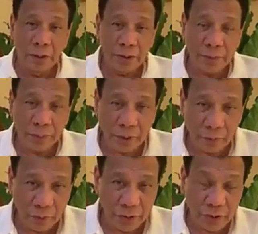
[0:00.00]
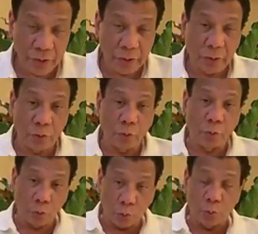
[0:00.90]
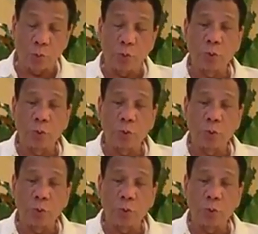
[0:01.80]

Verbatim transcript: Something which is not true.